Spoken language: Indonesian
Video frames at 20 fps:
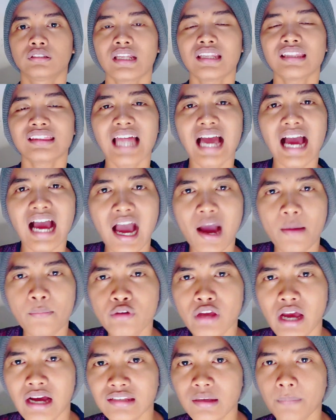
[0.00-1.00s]
tentang
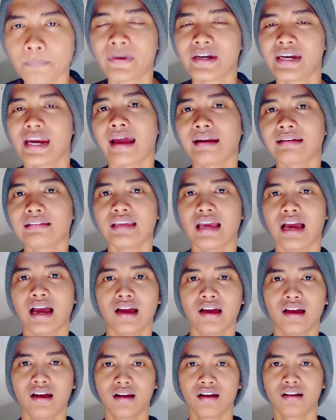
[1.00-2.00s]
kamu yang sebenarnya.